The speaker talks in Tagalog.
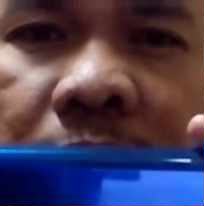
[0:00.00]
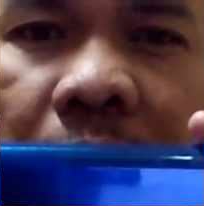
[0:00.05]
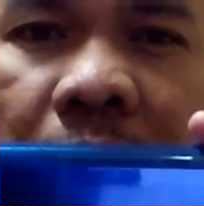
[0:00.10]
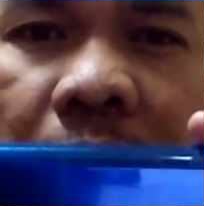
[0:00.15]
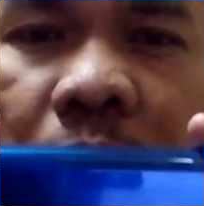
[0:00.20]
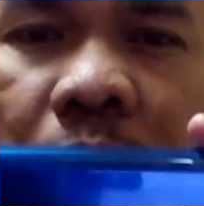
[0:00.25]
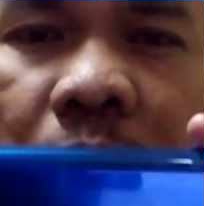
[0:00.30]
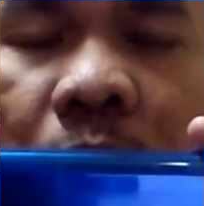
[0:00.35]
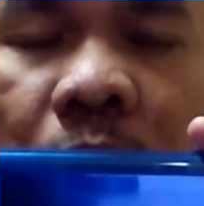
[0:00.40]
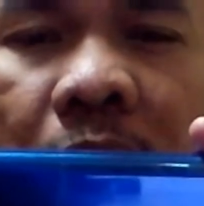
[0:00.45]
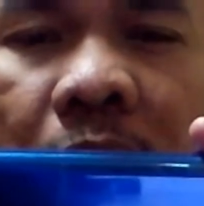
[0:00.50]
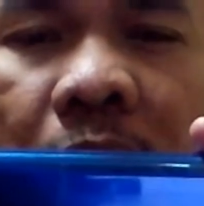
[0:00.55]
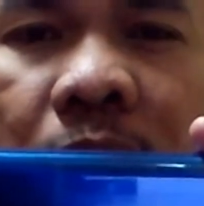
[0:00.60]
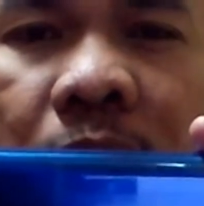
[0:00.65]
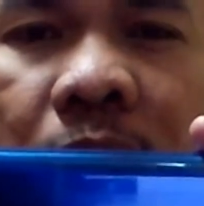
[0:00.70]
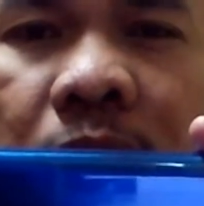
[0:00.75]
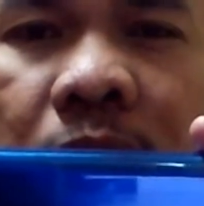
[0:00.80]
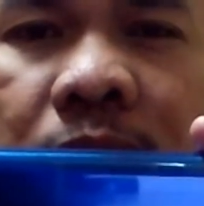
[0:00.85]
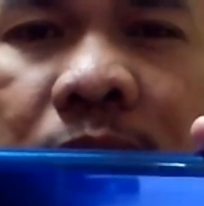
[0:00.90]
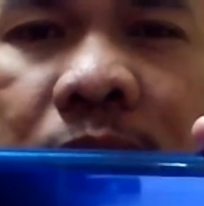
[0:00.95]

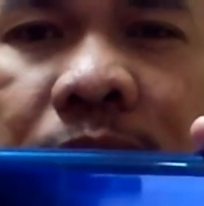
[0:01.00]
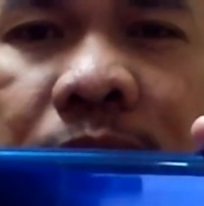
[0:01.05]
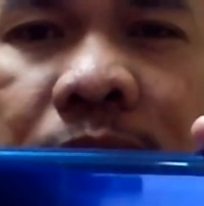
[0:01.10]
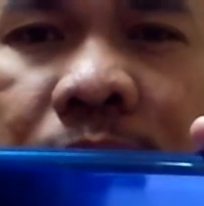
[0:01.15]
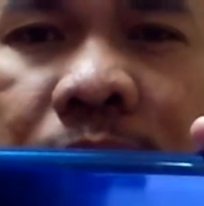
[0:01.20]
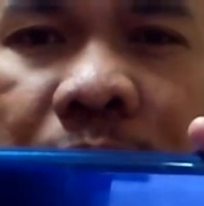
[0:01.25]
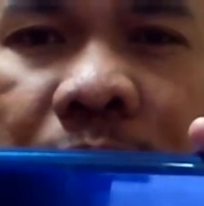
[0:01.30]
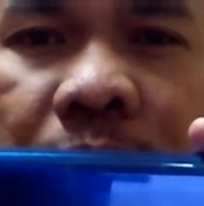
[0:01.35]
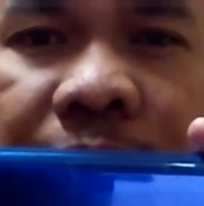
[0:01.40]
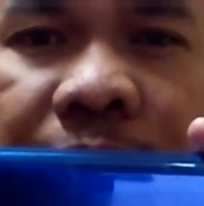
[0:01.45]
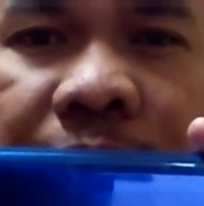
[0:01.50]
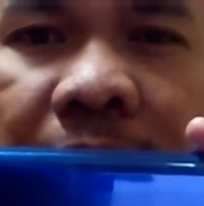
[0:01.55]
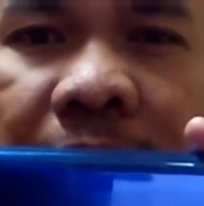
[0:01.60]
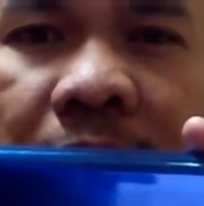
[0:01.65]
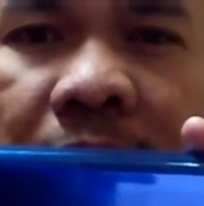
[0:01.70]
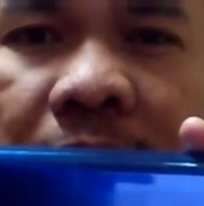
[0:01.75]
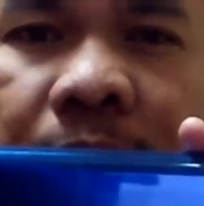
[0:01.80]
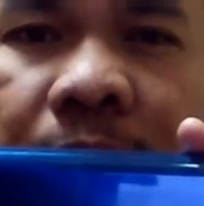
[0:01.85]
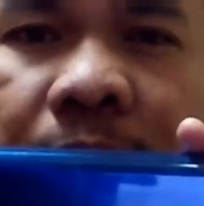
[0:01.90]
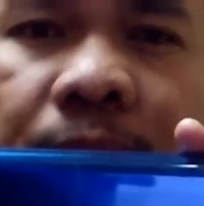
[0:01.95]
nakuha kong
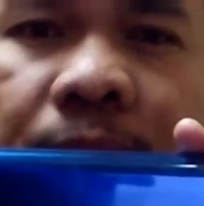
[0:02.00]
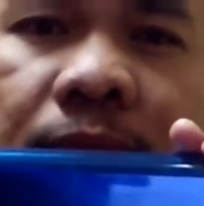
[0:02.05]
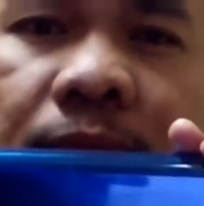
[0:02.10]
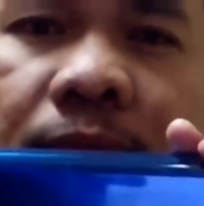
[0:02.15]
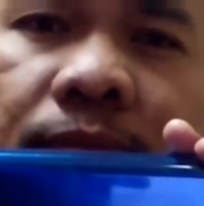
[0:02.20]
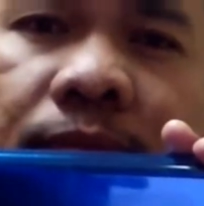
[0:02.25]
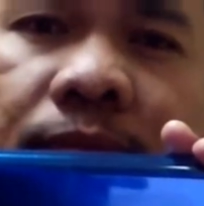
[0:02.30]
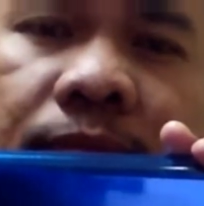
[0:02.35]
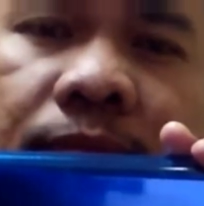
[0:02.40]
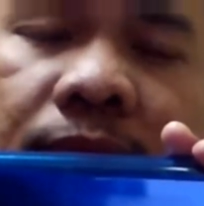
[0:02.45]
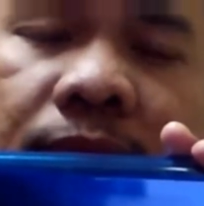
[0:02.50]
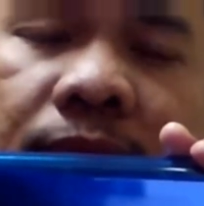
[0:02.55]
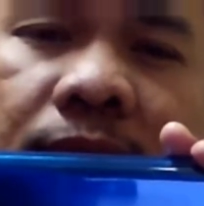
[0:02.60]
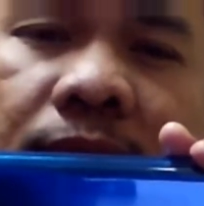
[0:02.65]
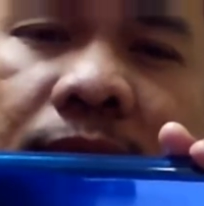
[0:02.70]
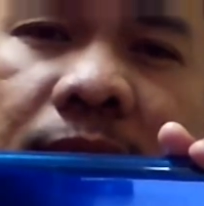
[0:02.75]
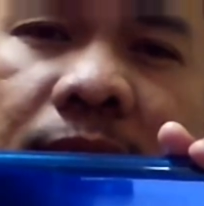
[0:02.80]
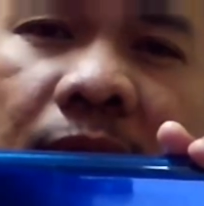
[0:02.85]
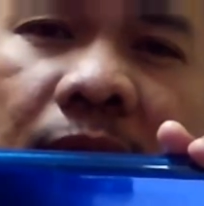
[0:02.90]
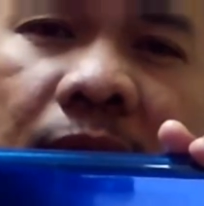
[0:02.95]
mobile
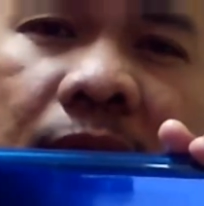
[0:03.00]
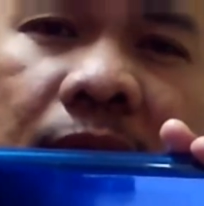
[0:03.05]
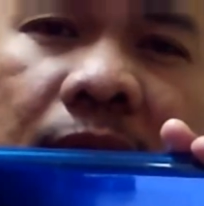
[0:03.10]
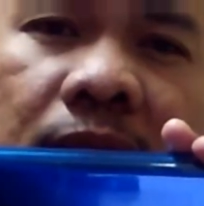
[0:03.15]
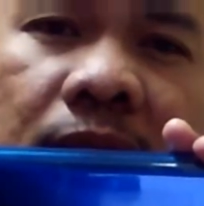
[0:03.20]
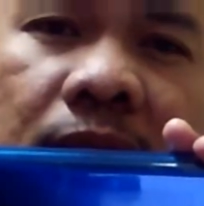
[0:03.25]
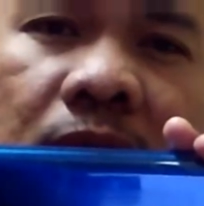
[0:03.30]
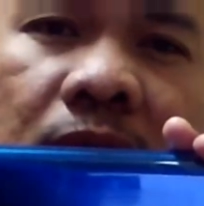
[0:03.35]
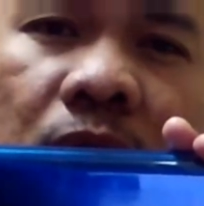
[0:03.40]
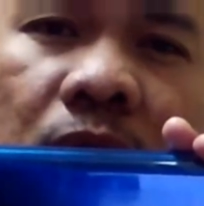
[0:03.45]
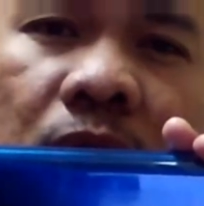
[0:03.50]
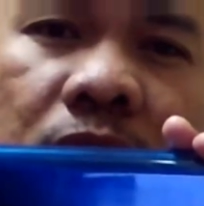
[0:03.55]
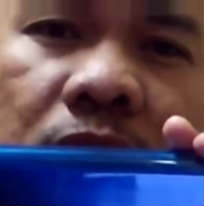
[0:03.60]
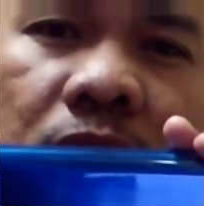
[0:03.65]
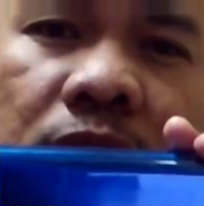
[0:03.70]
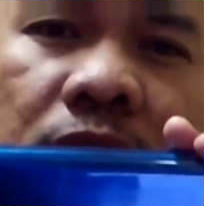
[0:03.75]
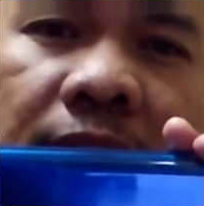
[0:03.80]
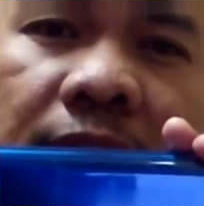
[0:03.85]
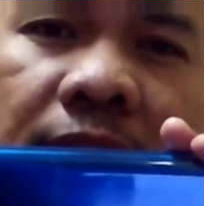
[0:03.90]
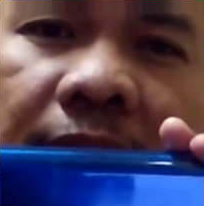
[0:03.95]
ng
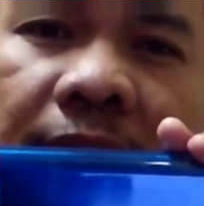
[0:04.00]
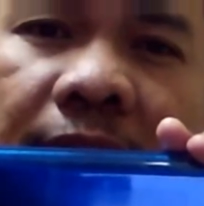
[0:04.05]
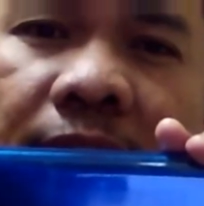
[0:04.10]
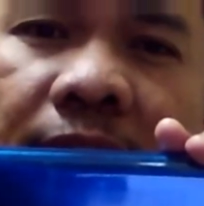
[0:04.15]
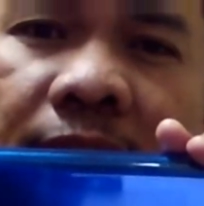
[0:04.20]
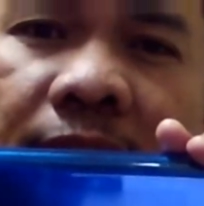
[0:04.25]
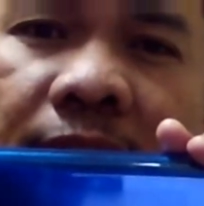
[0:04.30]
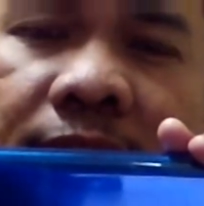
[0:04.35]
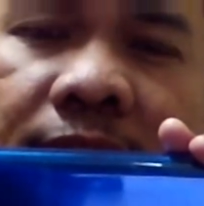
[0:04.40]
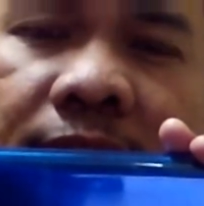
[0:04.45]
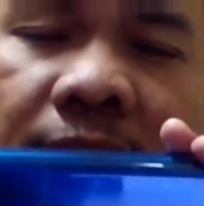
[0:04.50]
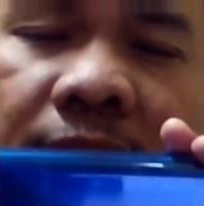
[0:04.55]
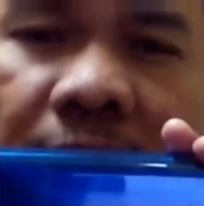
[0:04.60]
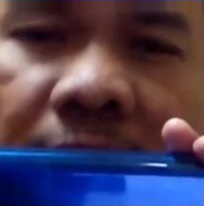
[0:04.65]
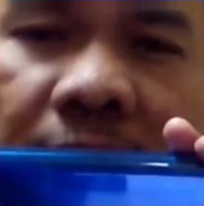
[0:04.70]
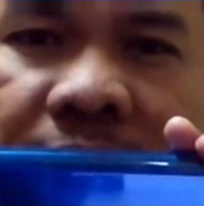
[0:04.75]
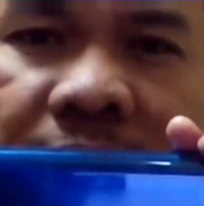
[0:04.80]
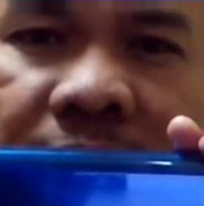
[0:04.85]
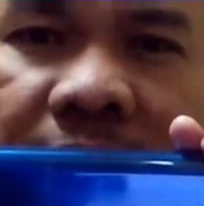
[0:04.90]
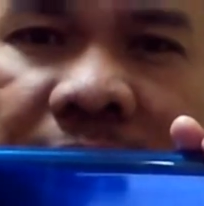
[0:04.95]
Honor 9X,
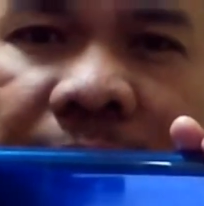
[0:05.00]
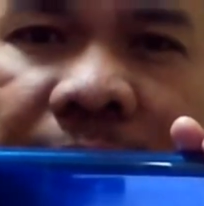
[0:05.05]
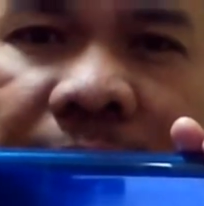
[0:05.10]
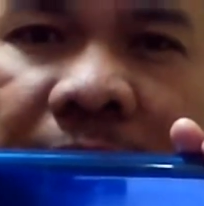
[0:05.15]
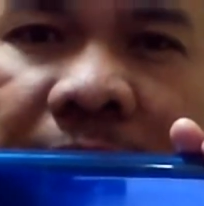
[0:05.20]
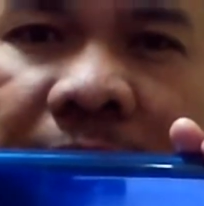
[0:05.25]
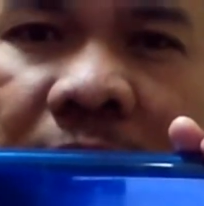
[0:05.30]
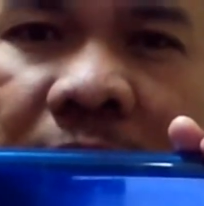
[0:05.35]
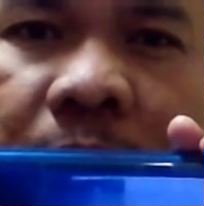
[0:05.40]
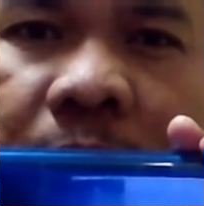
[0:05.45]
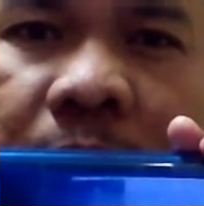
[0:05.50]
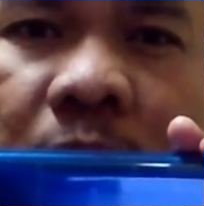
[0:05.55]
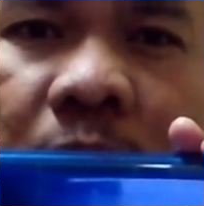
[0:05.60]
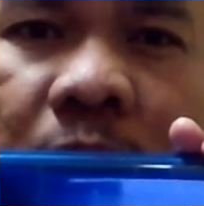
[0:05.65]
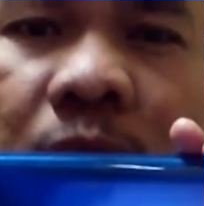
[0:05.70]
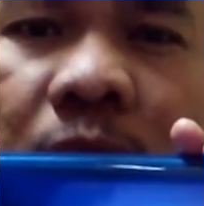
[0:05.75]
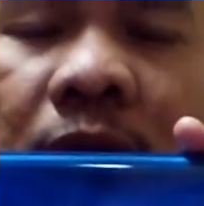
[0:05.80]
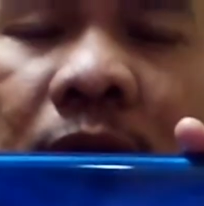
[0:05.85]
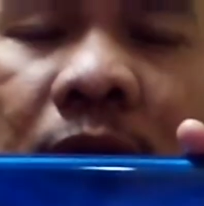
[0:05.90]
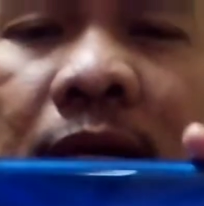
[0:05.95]
ang sapphire
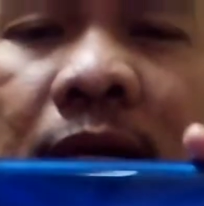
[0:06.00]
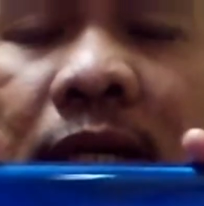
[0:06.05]
blue.